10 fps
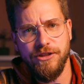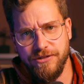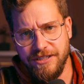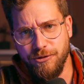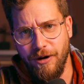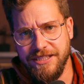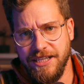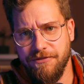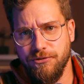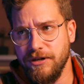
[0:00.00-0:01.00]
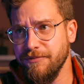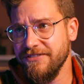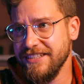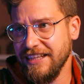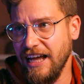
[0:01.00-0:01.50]
to sytuacja, w którym w
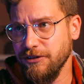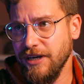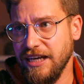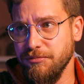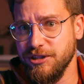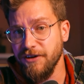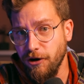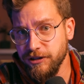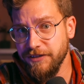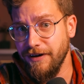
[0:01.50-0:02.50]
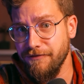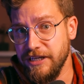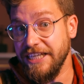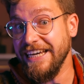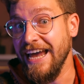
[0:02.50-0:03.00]
zadaniu jakimś wychodzi Wam wynik